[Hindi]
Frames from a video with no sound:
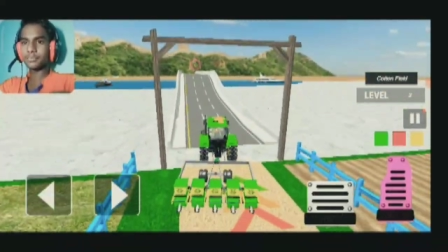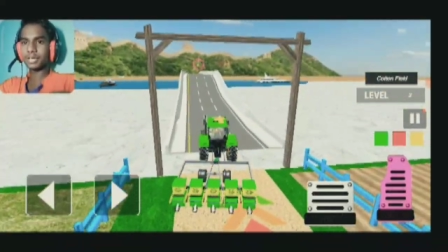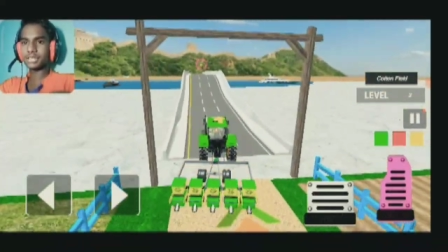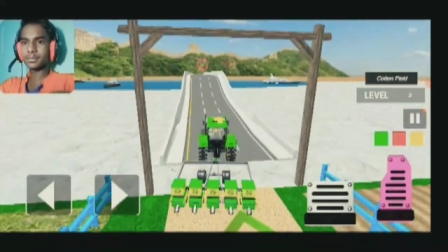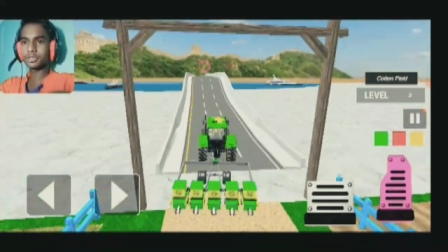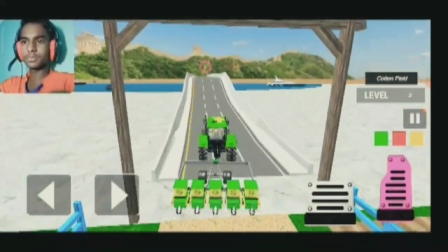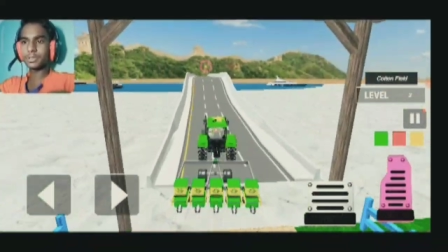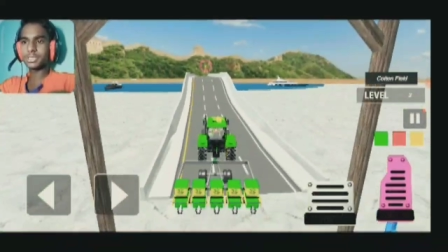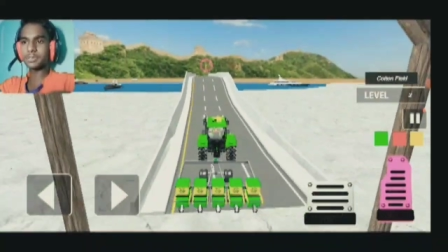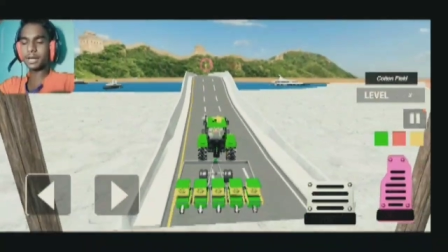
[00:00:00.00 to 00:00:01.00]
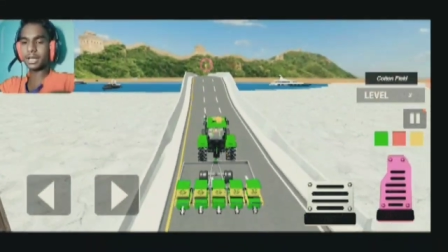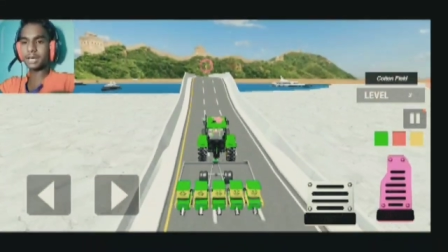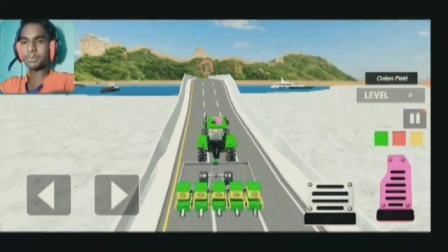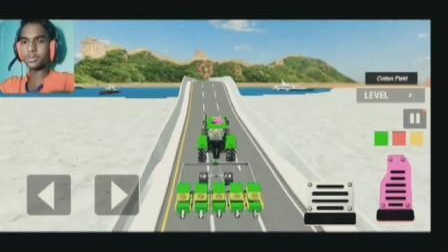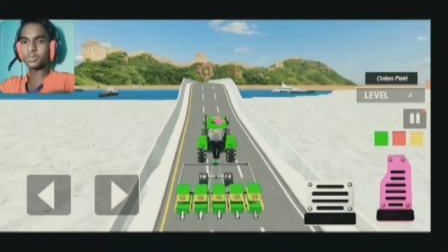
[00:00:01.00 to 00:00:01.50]
ये समुद्र में स्टीमर
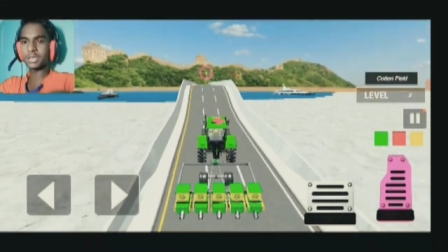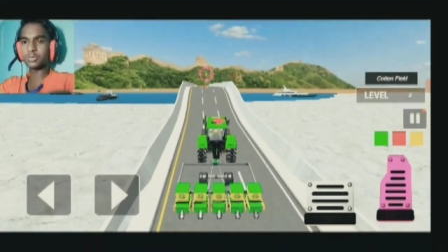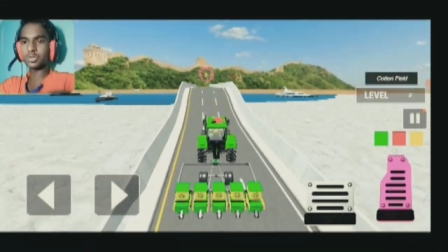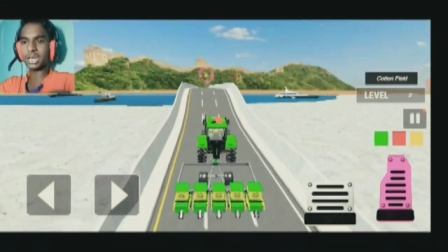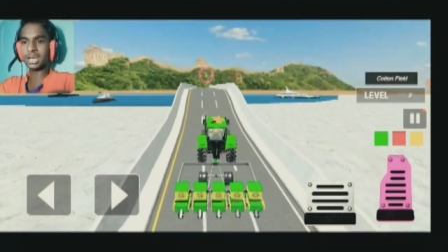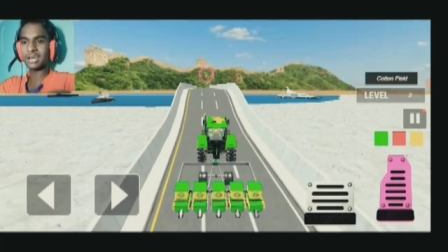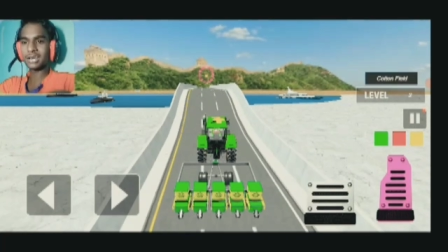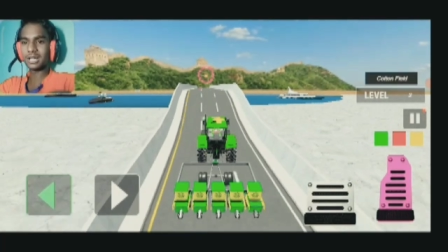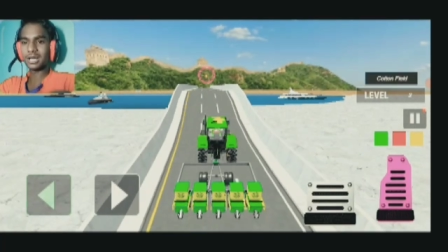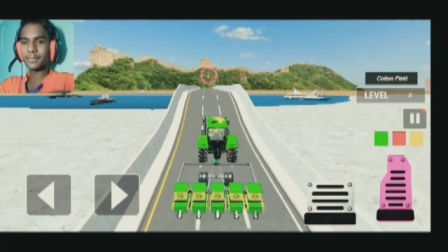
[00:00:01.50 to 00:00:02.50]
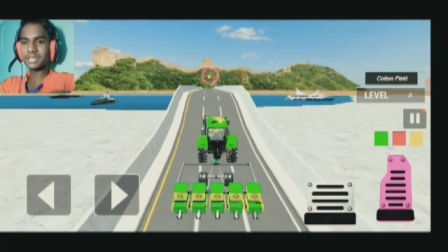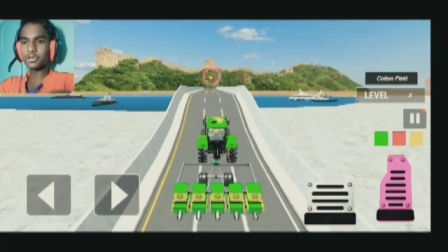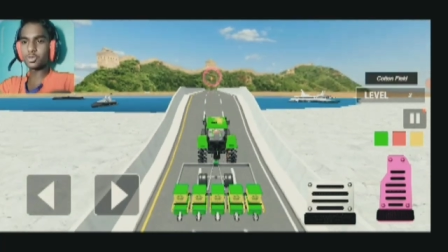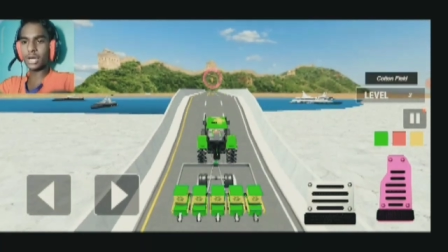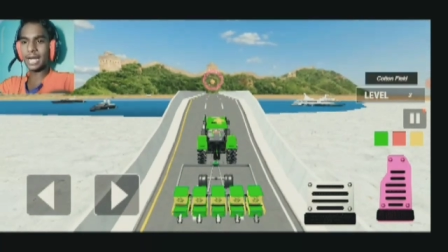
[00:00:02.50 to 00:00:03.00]
है इन पे ऊपर यूज हो रहा है अब इसका
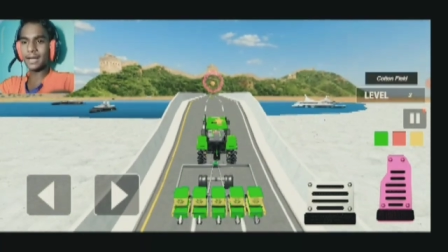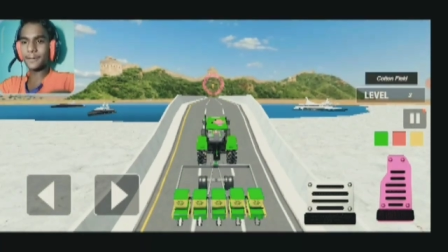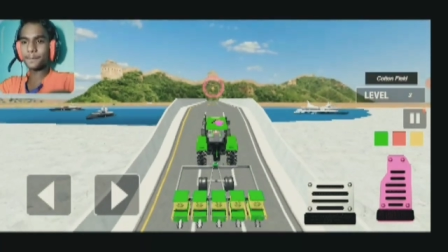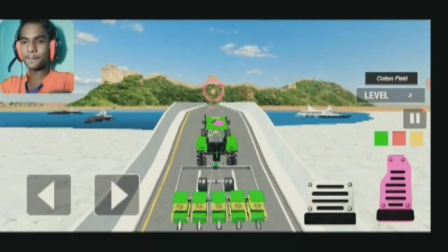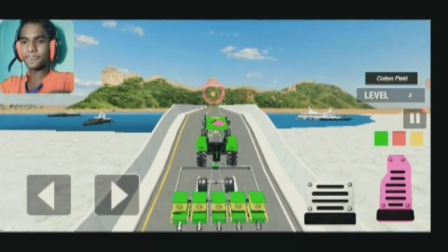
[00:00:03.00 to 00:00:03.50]
यूज होगा कहाँ